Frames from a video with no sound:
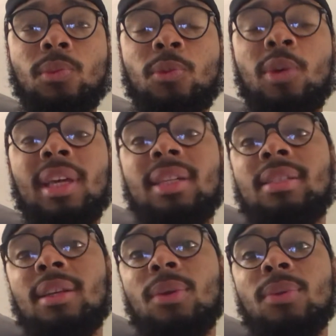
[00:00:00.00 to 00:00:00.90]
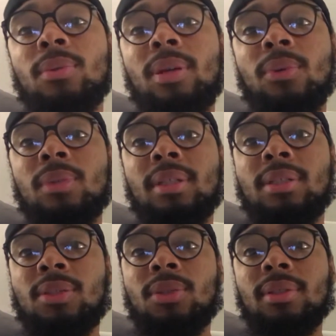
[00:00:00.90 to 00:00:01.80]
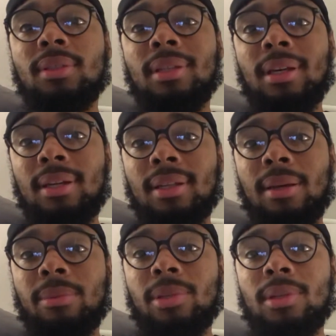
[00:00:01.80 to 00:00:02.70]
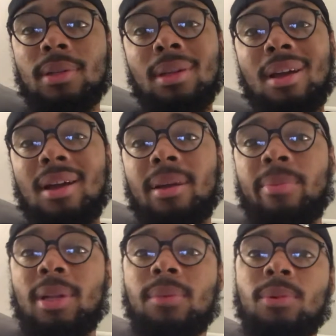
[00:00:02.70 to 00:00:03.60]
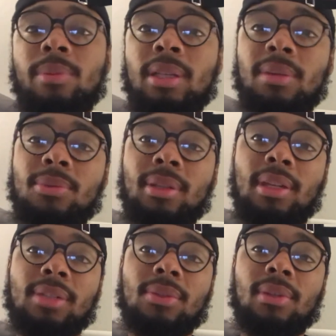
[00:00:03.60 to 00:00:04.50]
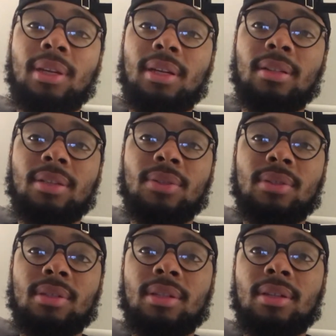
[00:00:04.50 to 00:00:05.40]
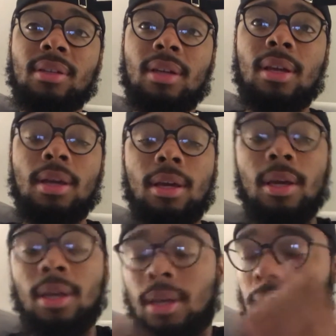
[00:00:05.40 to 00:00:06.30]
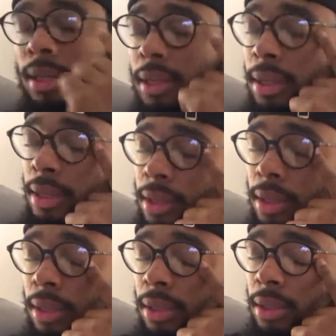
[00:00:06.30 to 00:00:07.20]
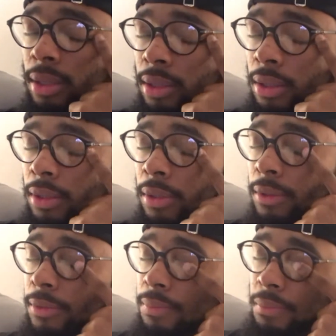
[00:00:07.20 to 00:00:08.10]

Não quer dizer que eu não, que eu não tenciono ter, né? Mas, yeah, epá, de momento a pessoa está solteira, está sozinha. E.